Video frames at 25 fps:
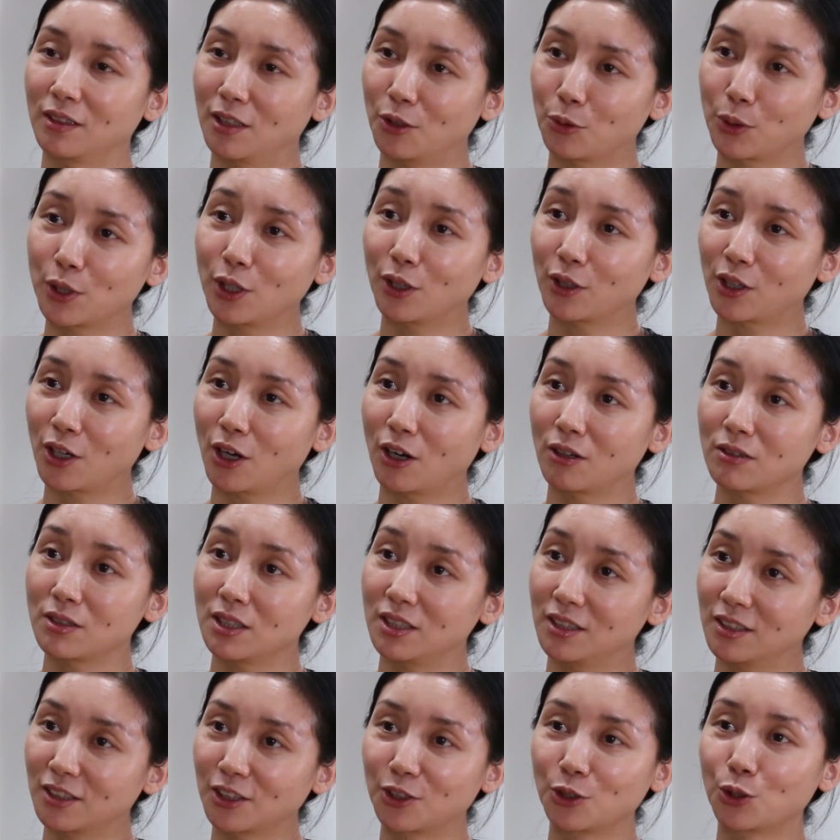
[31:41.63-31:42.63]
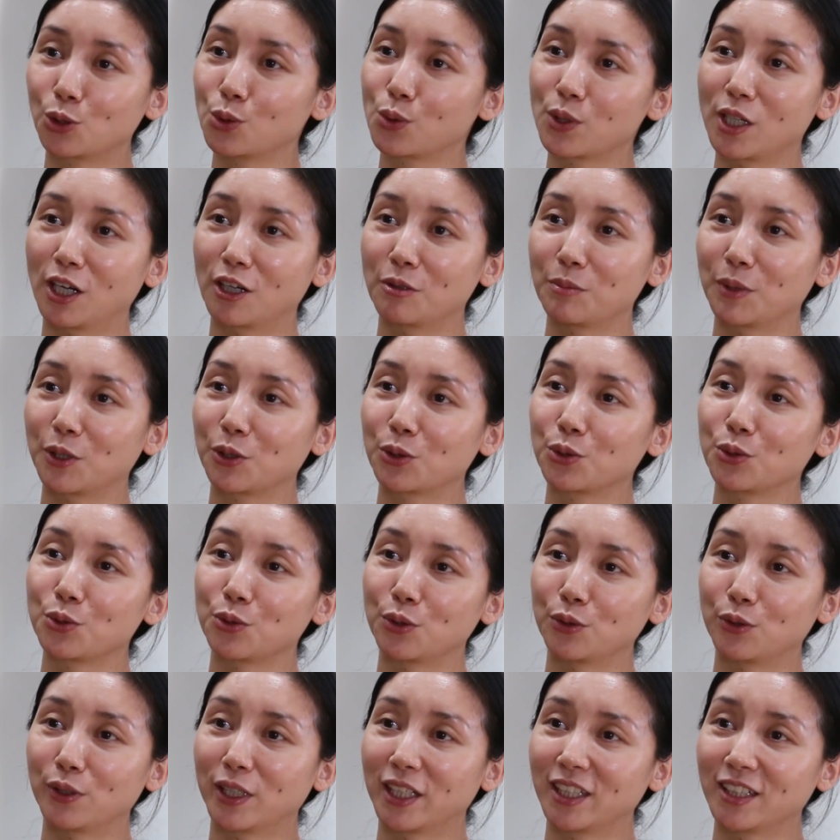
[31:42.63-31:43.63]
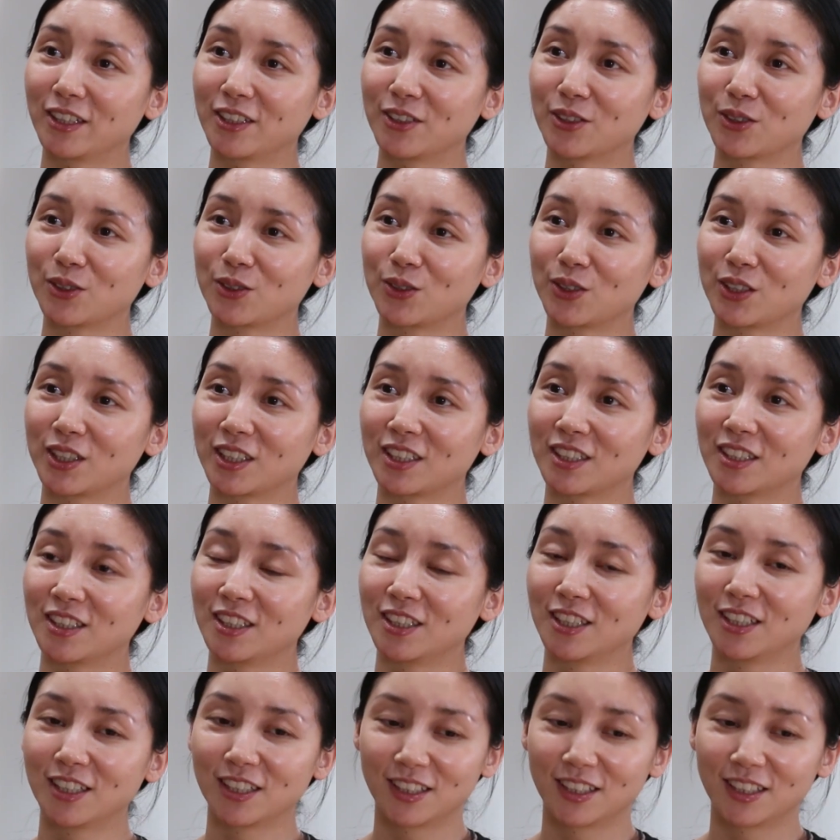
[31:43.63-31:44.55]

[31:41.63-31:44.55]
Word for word: 那我要考一定是中央美术学院。我觉得，